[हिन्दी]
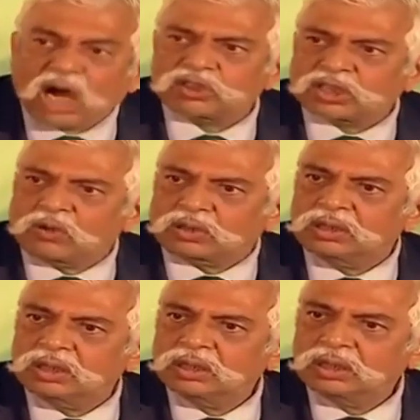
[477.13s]
गाउज
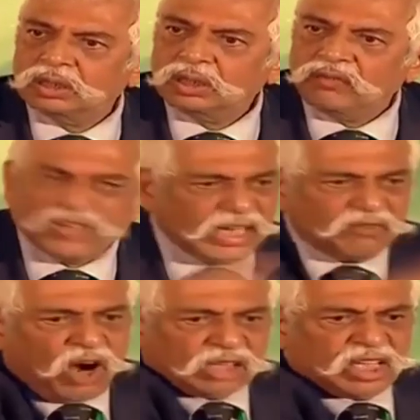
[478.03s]
आउट वी
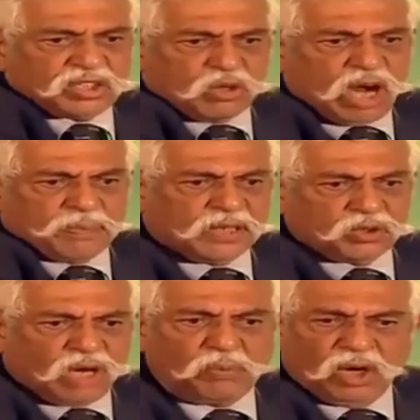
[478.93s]
डेंट वॉन्ट दिस टू हैपन टू आर